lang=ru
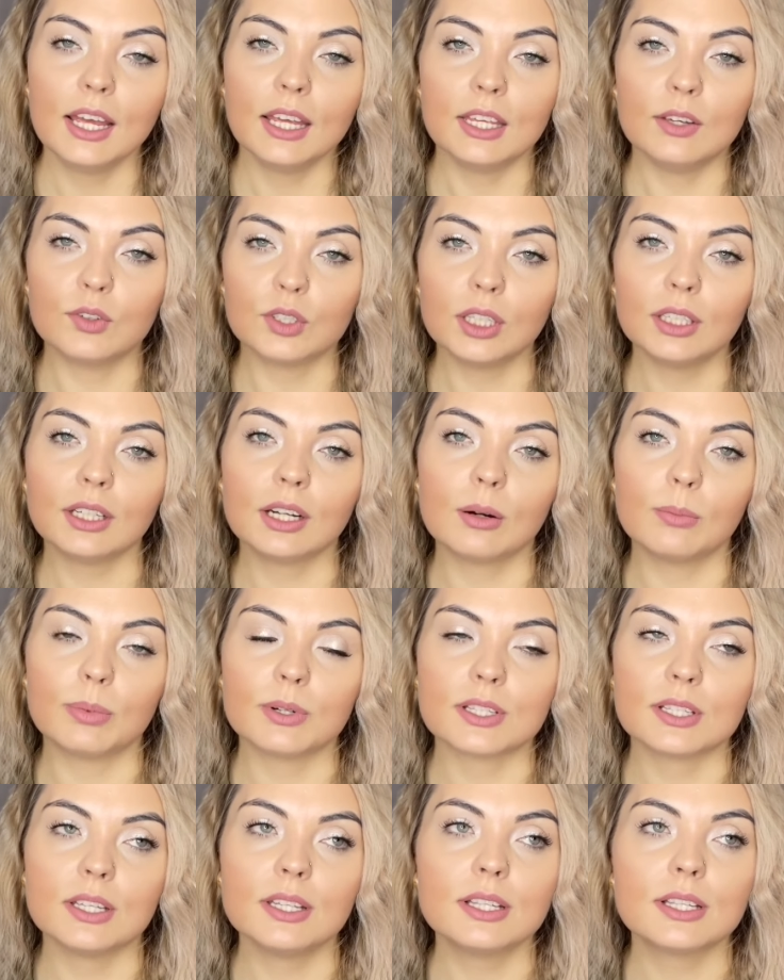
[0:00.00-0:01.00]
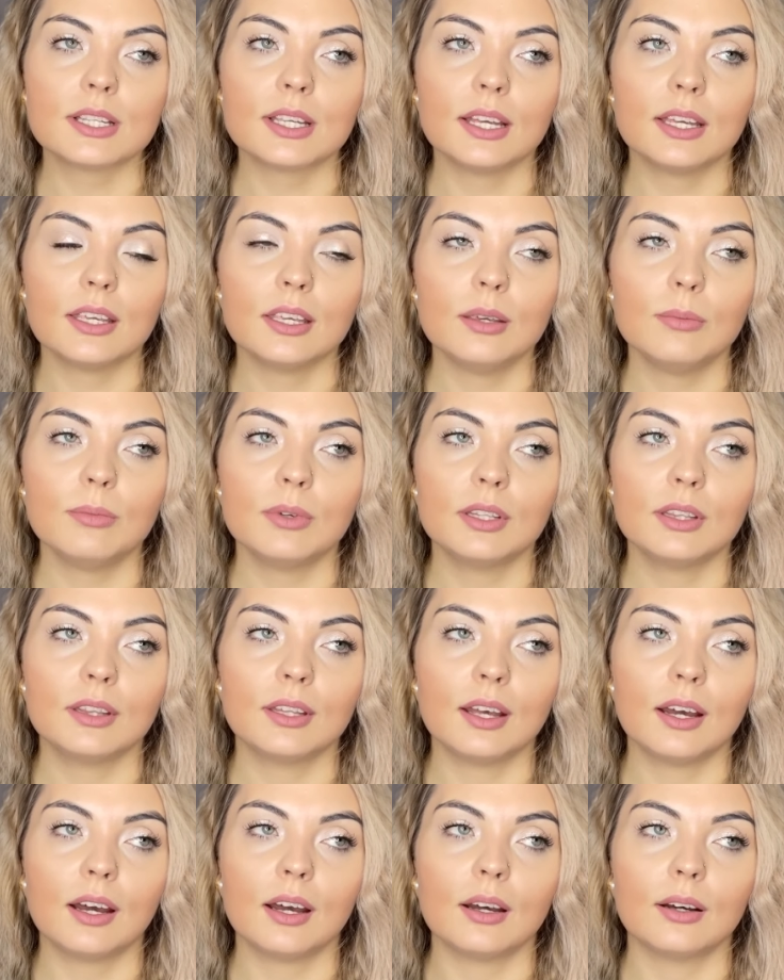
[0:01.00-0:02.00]
И вот эта композиция
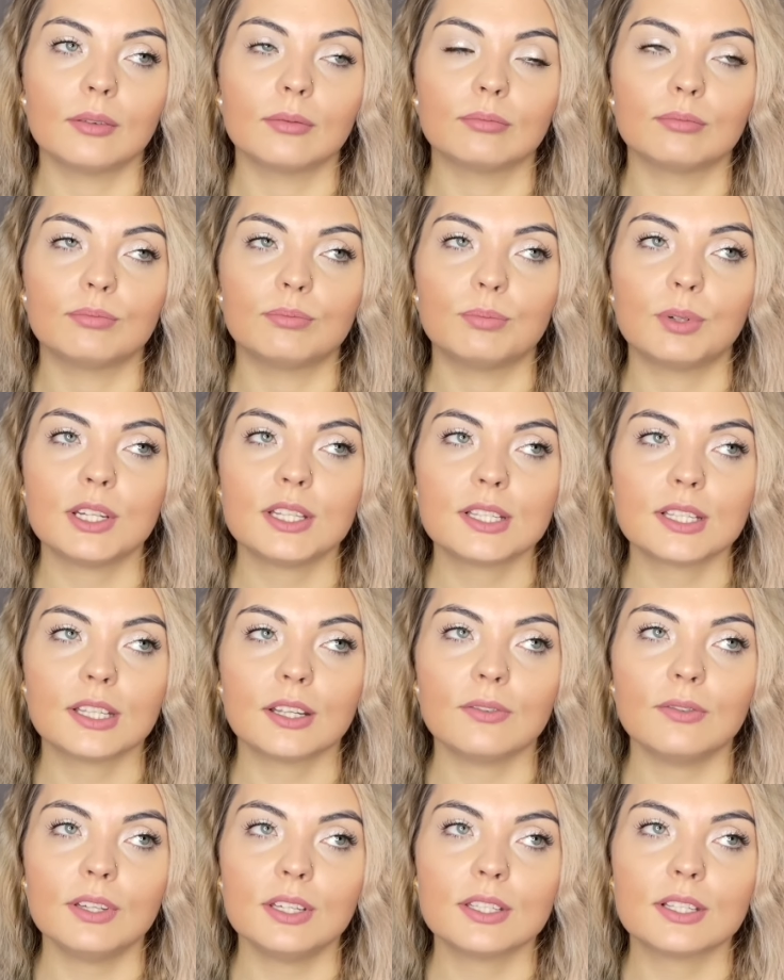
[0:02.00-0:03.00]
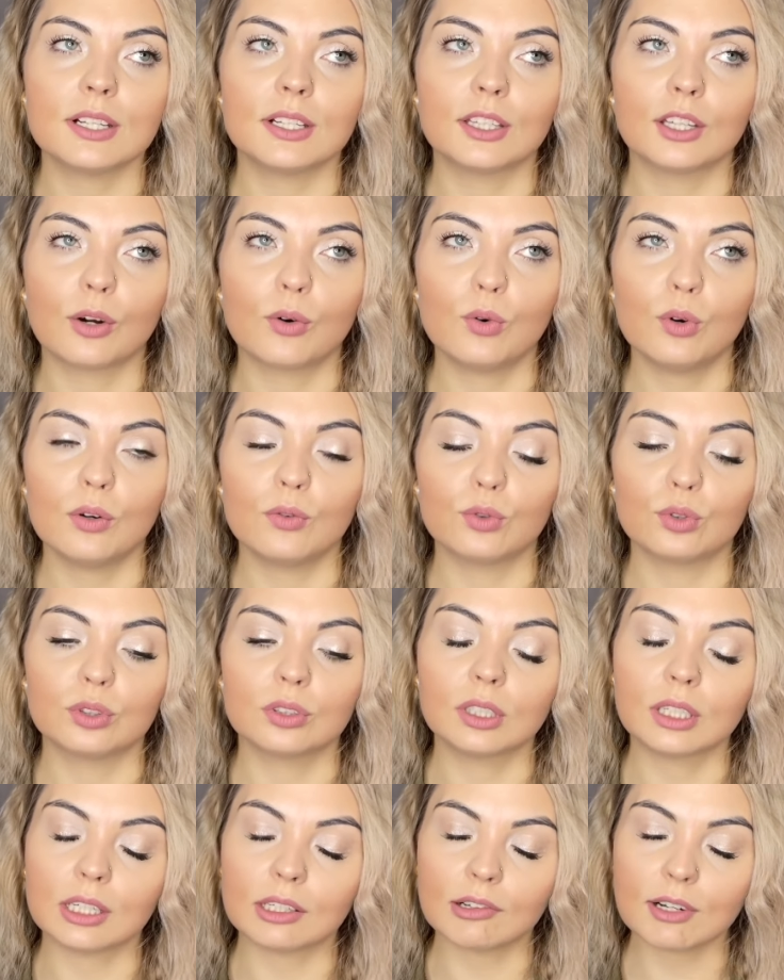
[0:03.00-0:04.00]
именно представитель такой
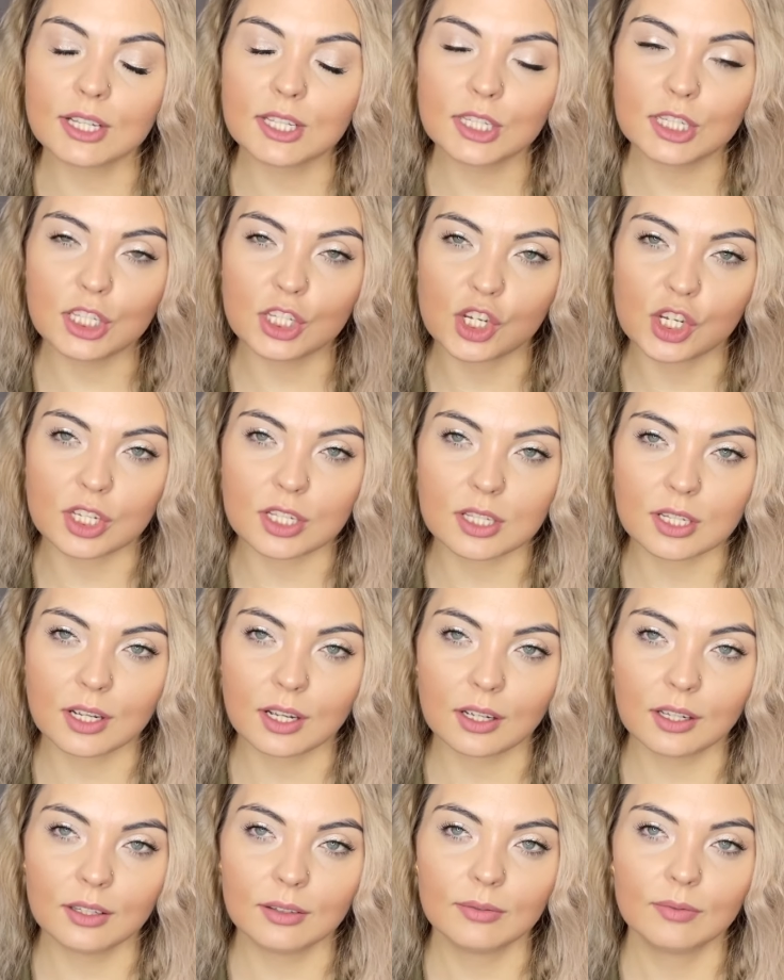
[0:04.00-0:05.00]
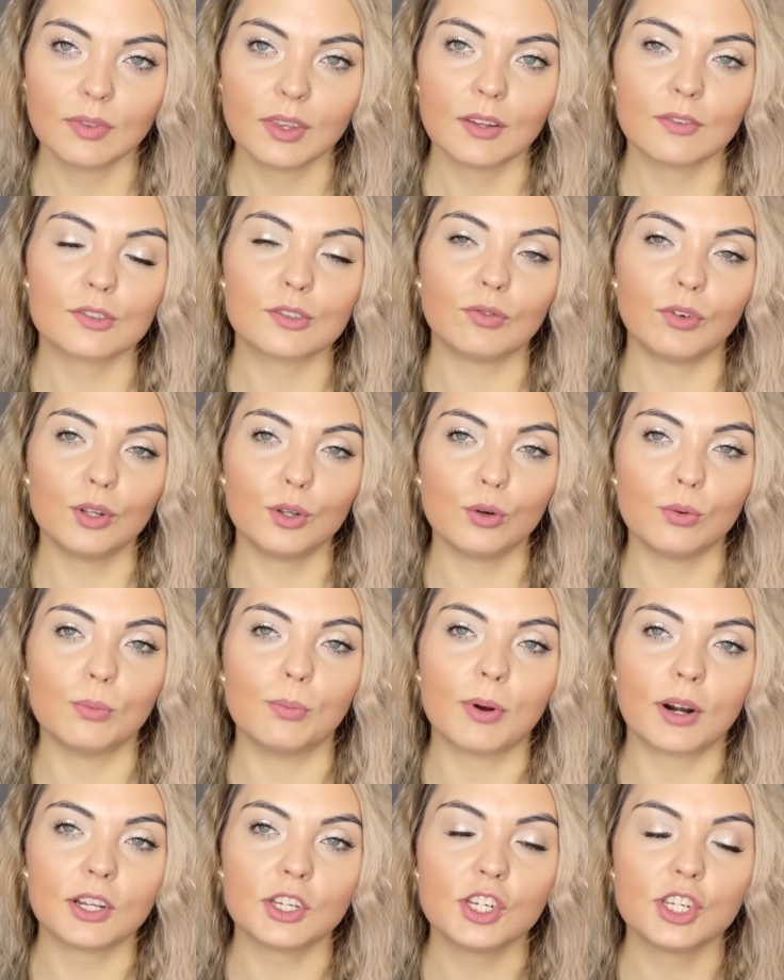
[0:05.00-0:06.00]
вот классической в своем
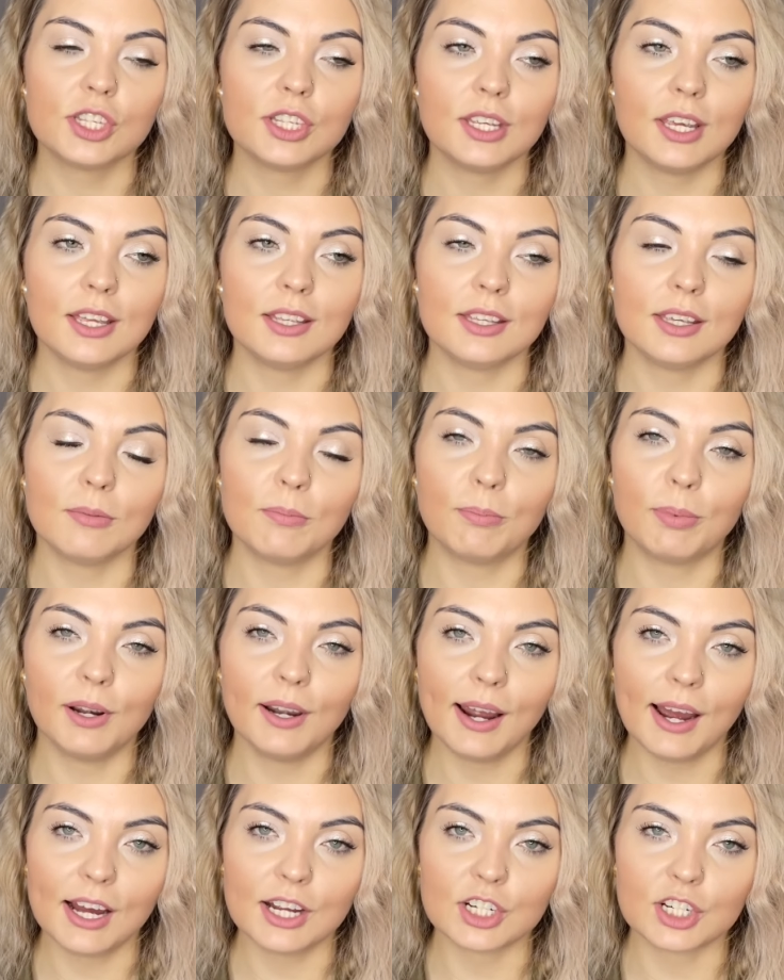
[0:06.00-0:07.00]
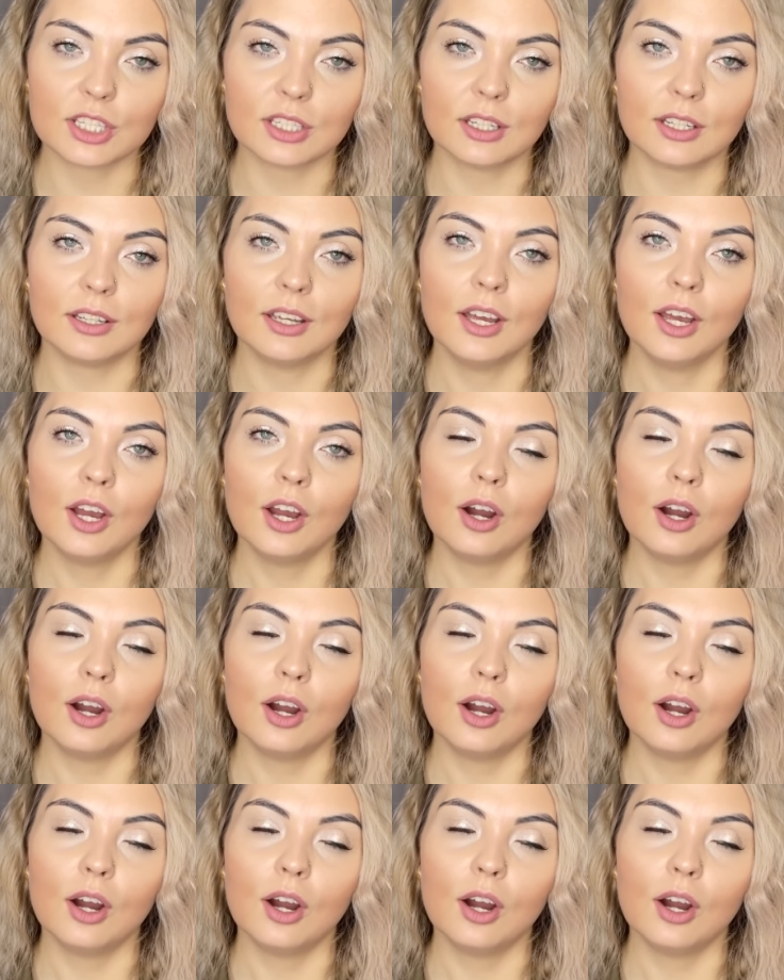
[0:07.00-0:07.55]
прочтении пляжной